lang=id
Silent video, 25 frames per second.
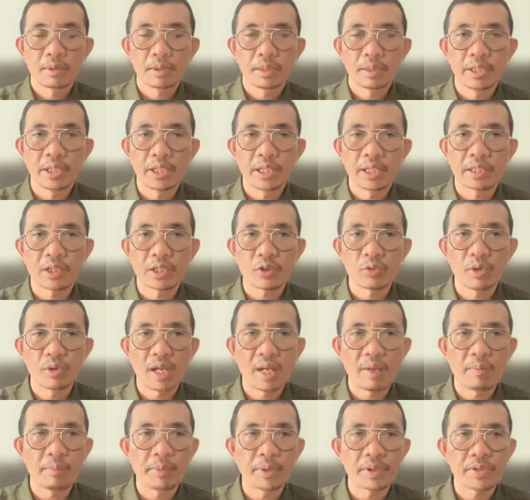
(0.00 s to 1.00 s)
Ini kita
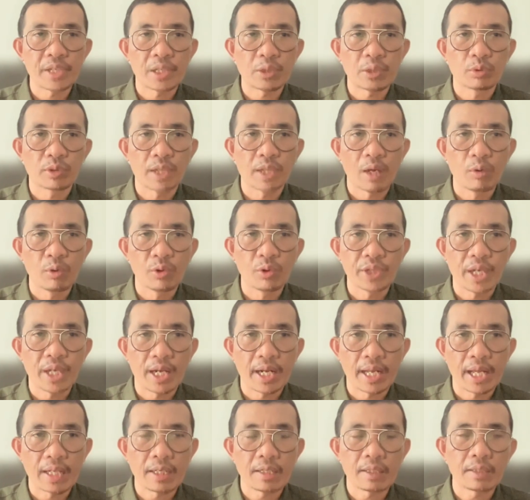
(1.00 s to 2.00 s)
sudah hampir satu tahun
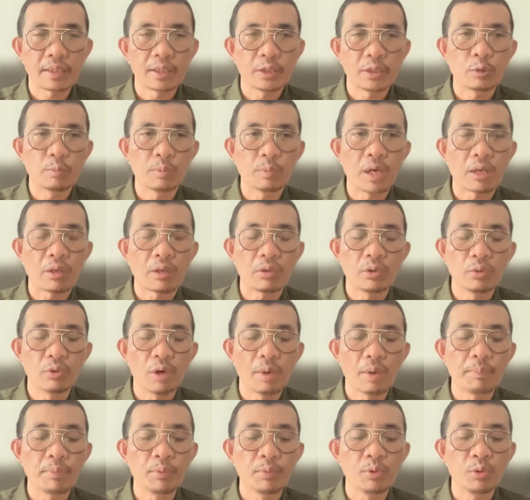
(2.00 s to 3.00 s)
jalan, itu baru
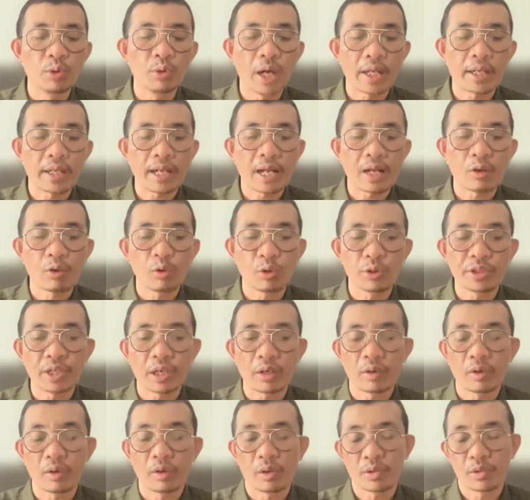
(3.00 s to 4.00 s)
dua puluhan akun
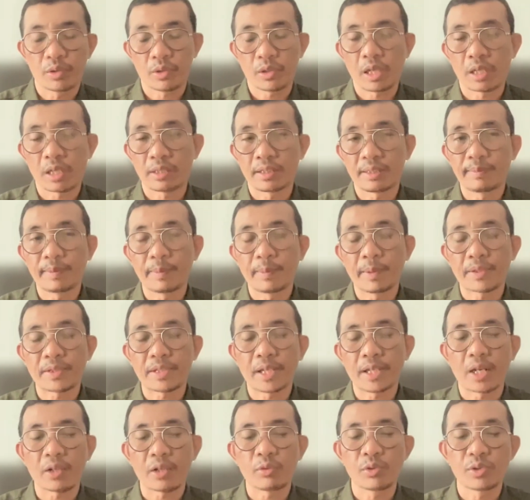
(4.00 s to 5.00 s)
yang lolos. Artinya memang
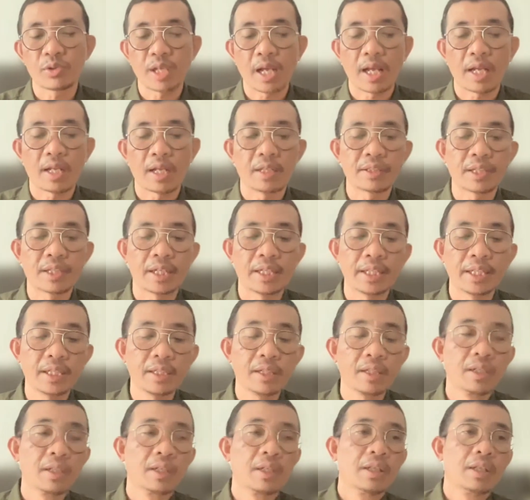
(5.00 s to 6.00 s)
sangat susah.
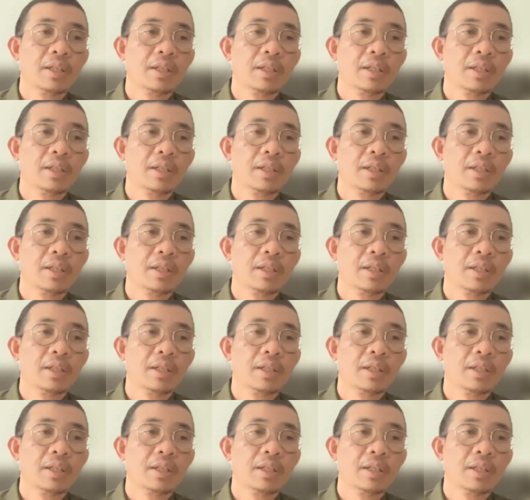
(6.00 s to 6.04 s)
Jadi